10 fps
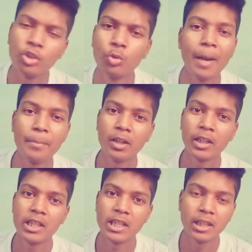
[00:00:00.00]
तो आप अगर
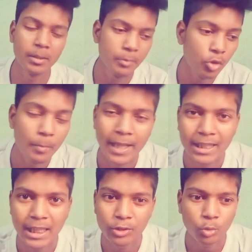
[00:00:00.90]
इस वीडियो
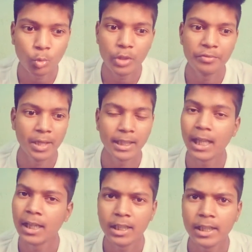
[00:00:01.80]
बनाते हैं तो कोई
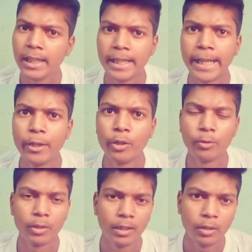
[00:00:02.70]
फायदा नहीं होने
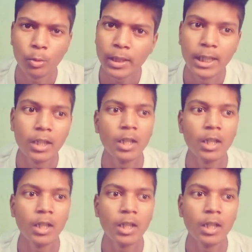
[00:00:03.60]
वाला ओके